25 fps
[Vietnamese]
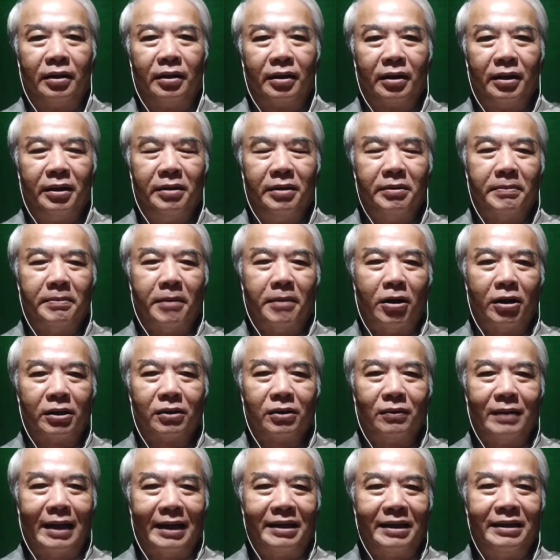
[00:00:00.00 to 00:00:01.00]
khi mà bỏ
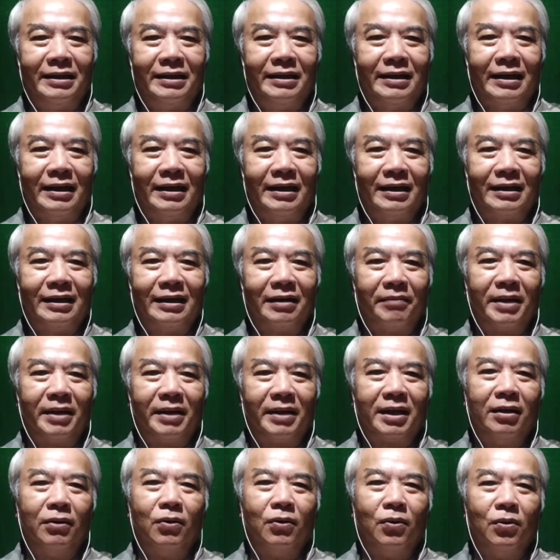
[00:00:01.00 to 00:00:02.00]
tủ lạnh như vậy là mình
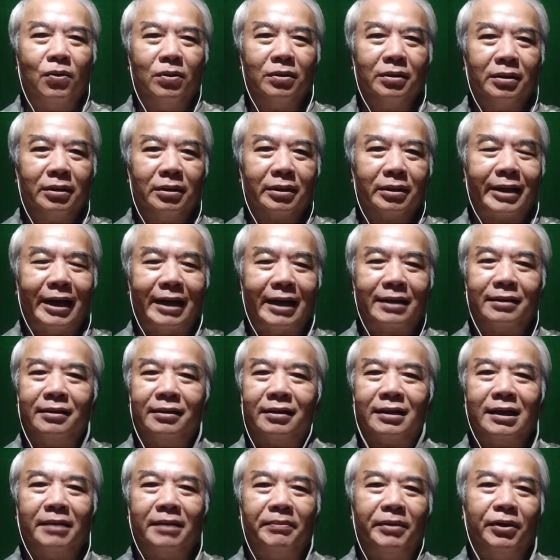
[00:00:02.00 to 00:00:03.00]
cứ uống khát
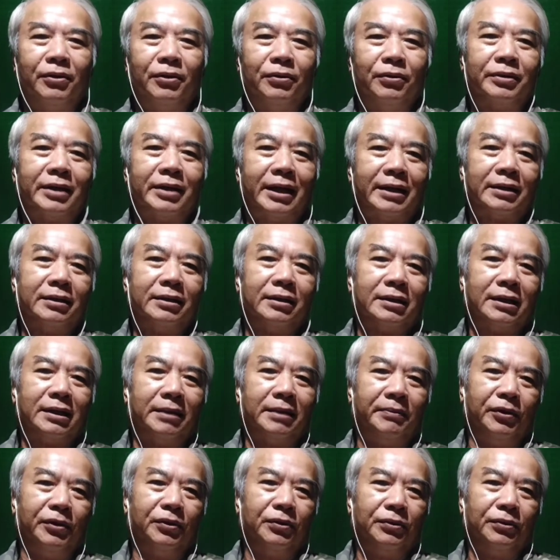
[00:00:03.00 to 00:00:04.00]
nước là mình uống khát nước là
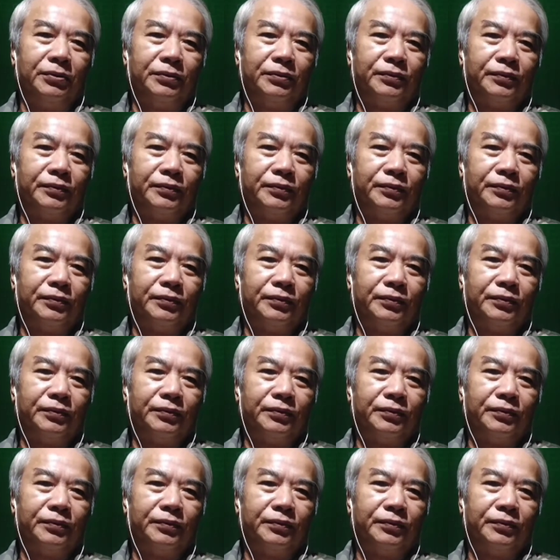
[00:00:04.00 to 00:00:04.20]
mình uống